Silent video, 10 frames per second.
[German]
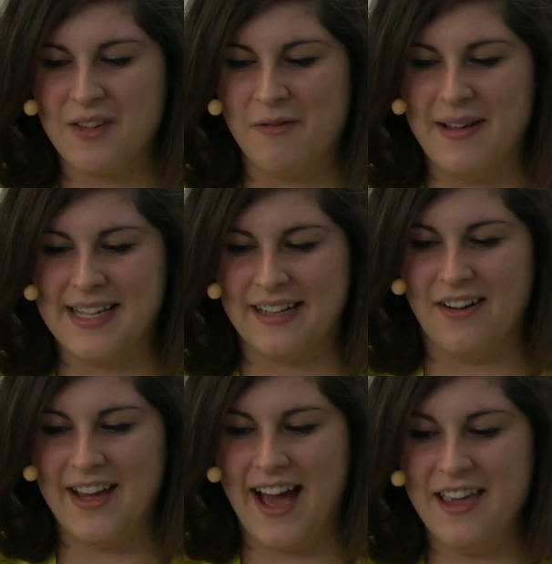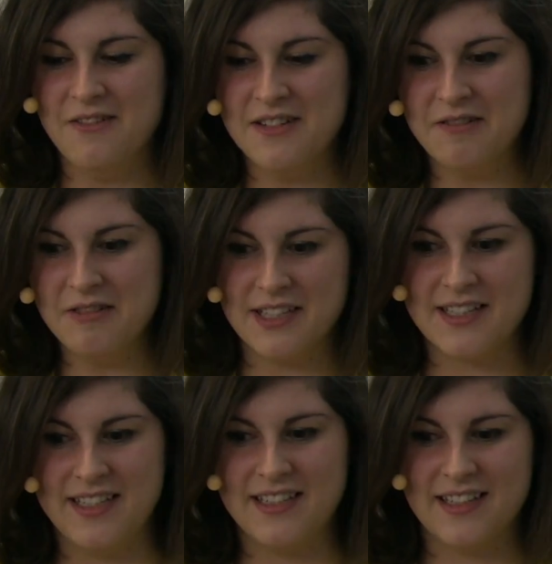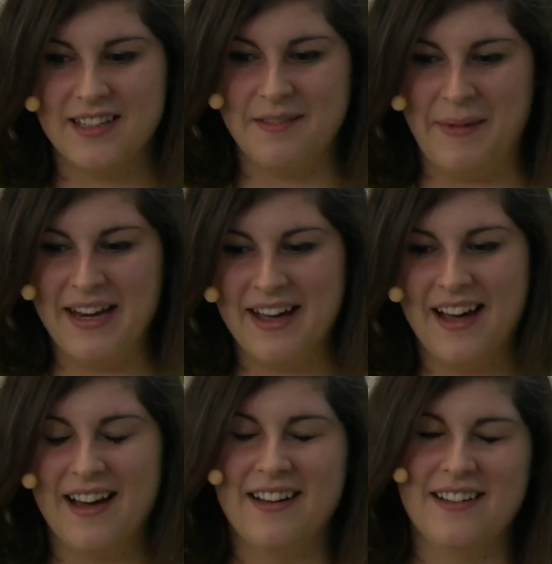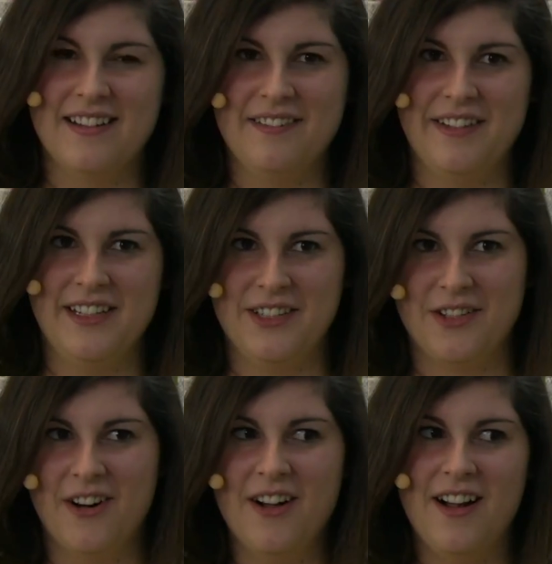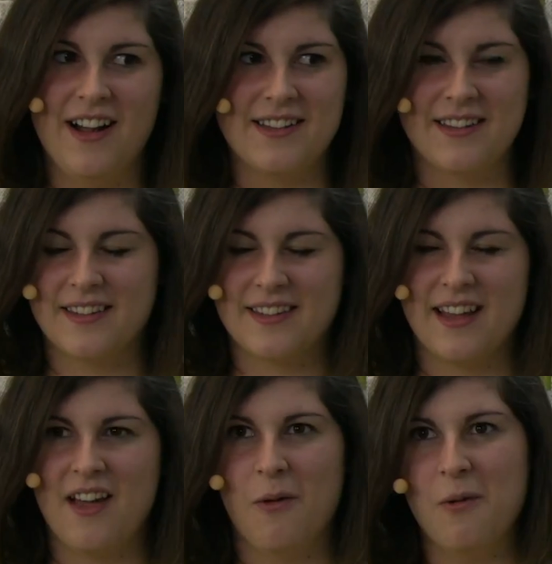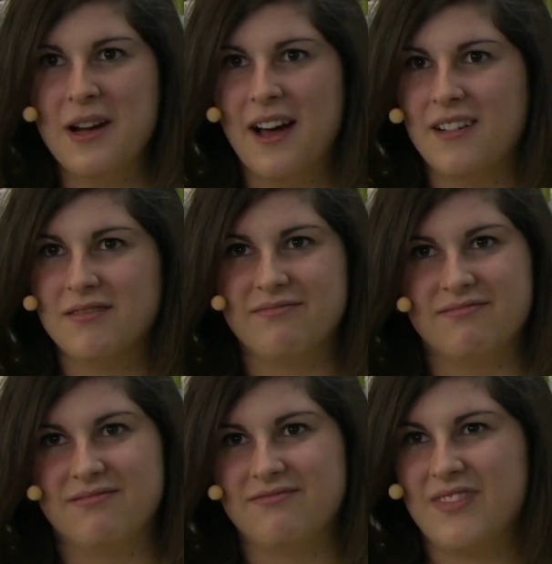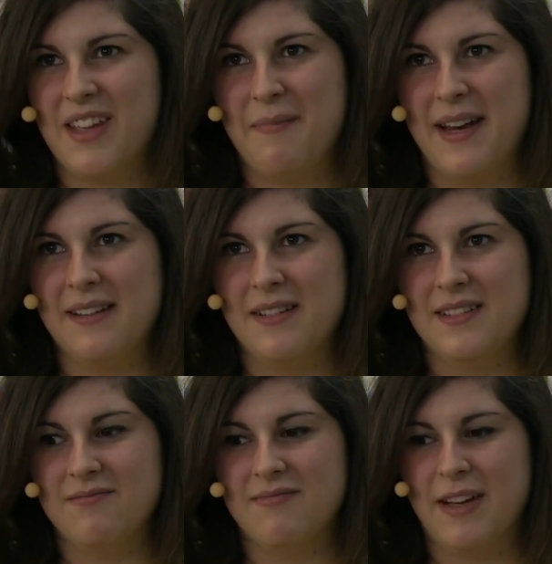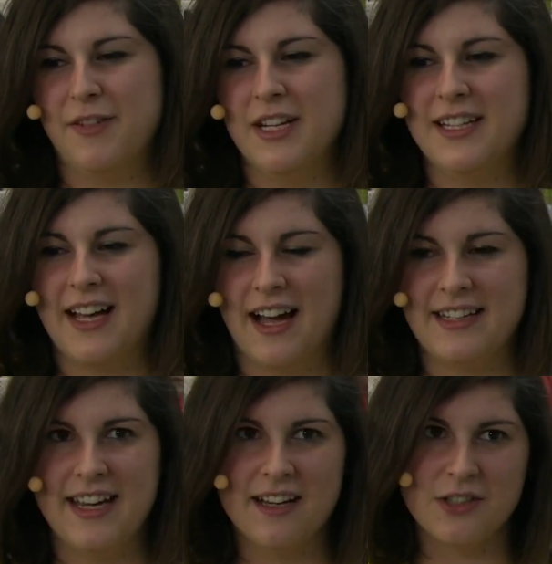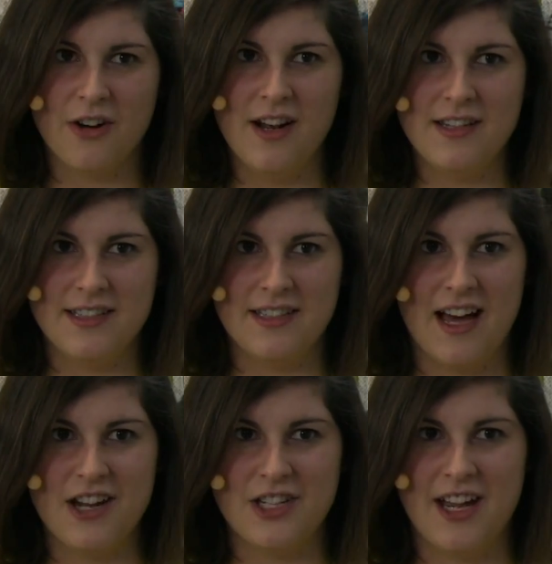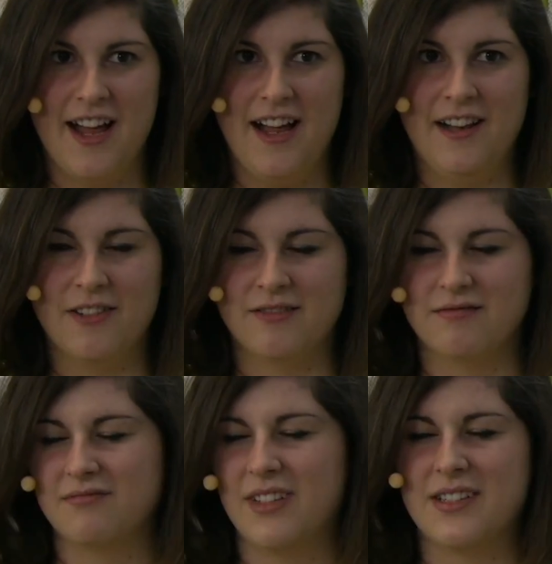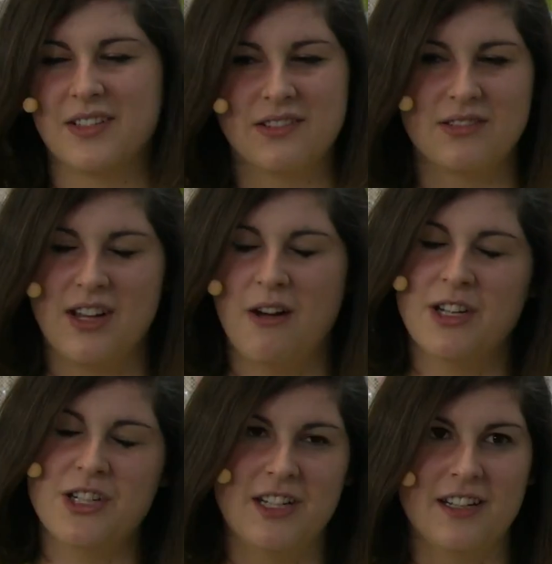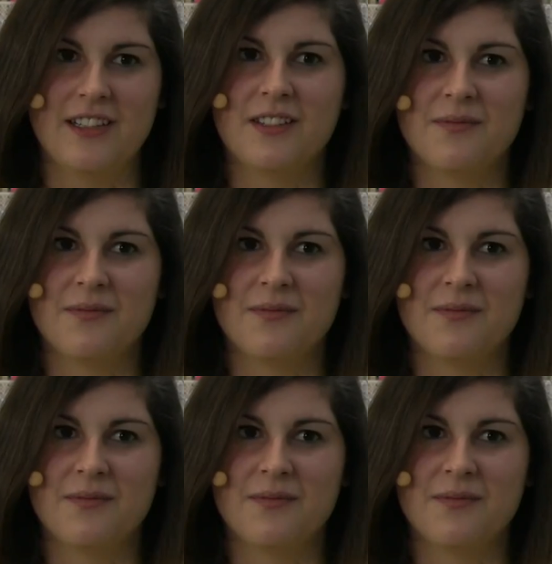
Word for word: wo man sagt, oh ja, junge, gut aussehende Männer äh, finde ich toll. Also ist, oder man, man findet die Charaktere toll, die sie darstellen. Also total unterschiedlich.